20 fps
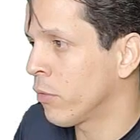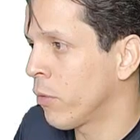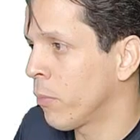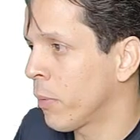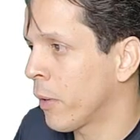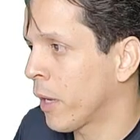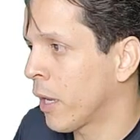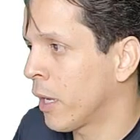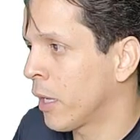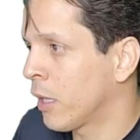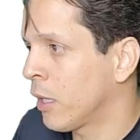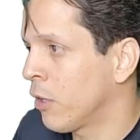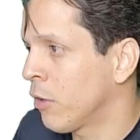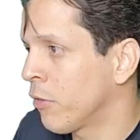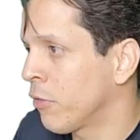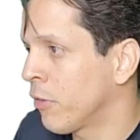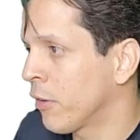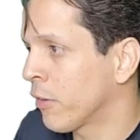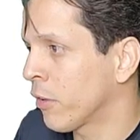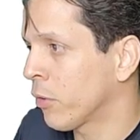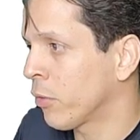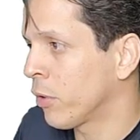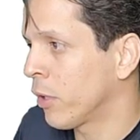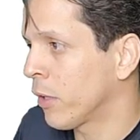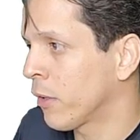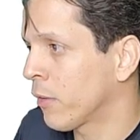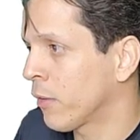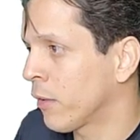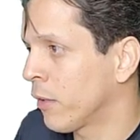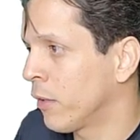Então vou pegar aqui, eu faço a
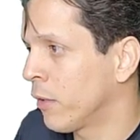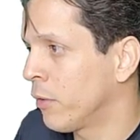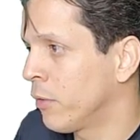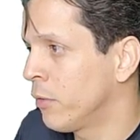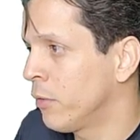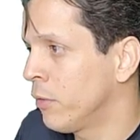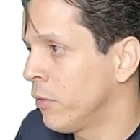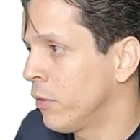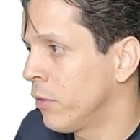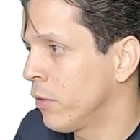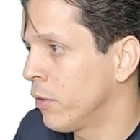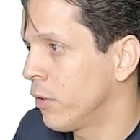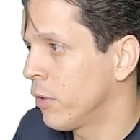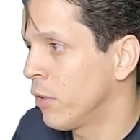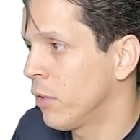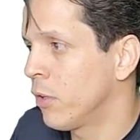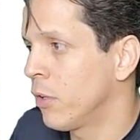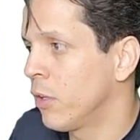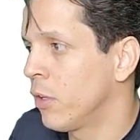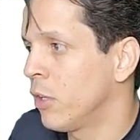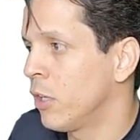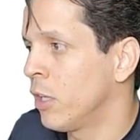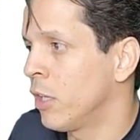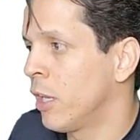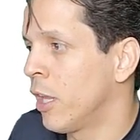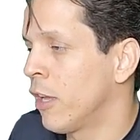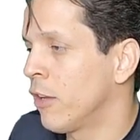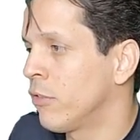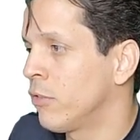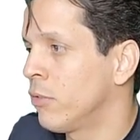conexão,
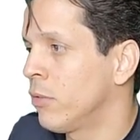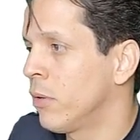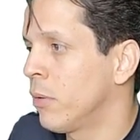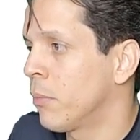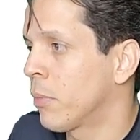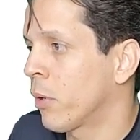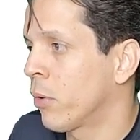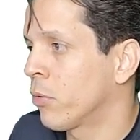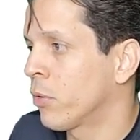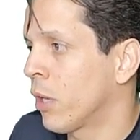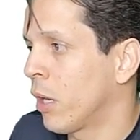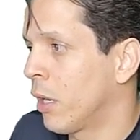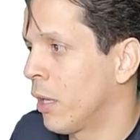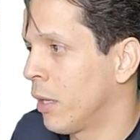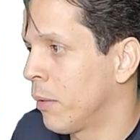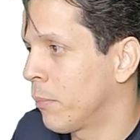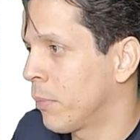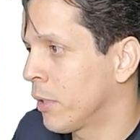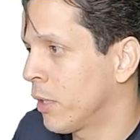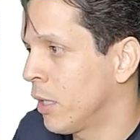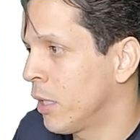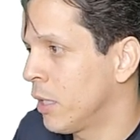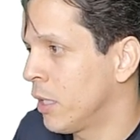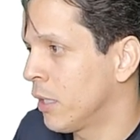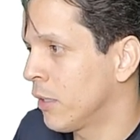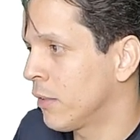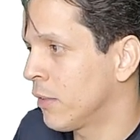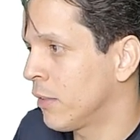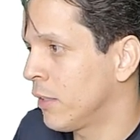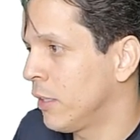levo para outra lâmpada
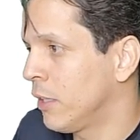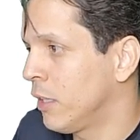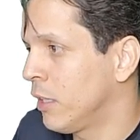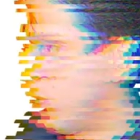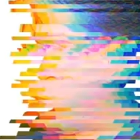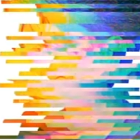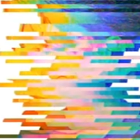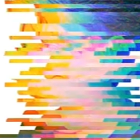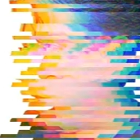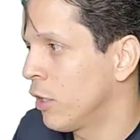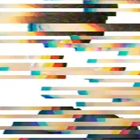e assim.